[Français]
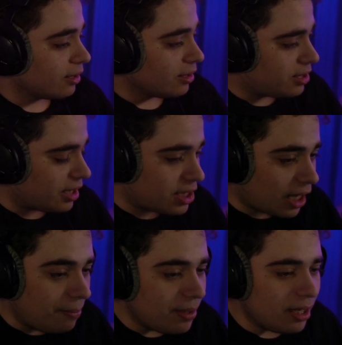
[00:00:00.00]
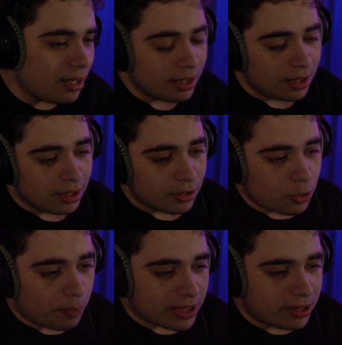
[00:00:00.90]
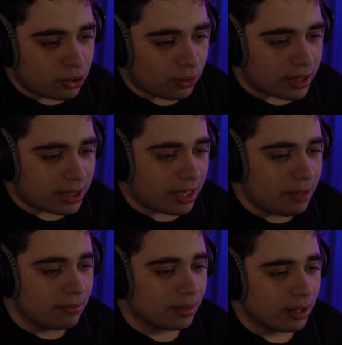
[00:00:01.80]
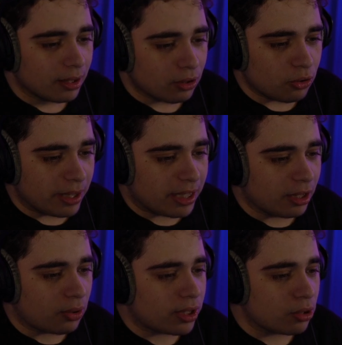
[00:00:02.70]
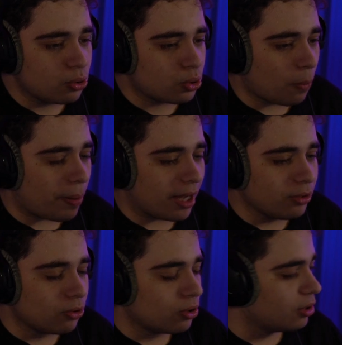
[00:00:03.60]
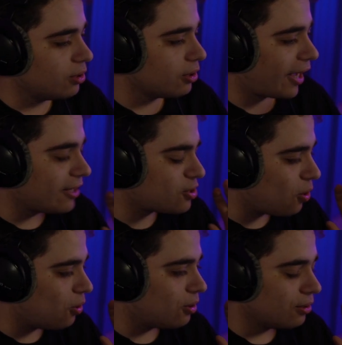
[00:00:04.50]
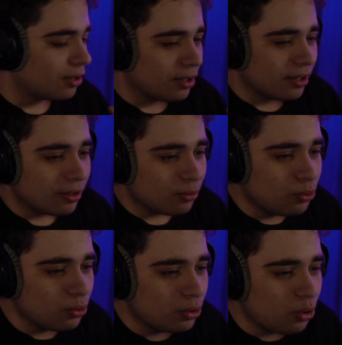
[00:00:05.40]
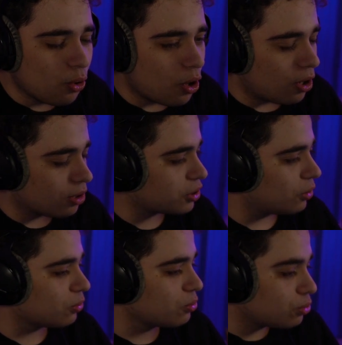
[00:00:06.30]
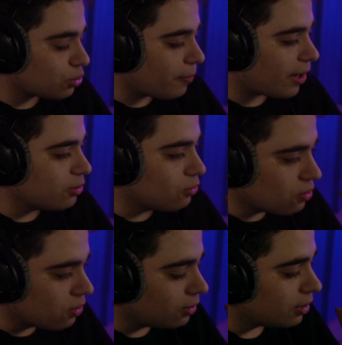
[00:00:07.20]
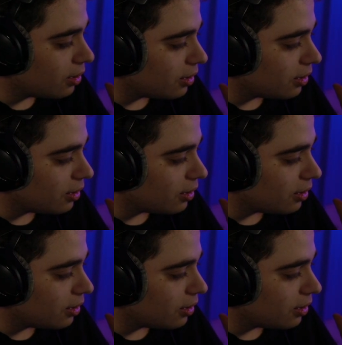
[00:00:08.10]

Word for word: J'ai jamais. Je suis passé sur un stream. Le mec, il écoutait du soprano euh, récent ou dehors, j'ai entendu Soprano.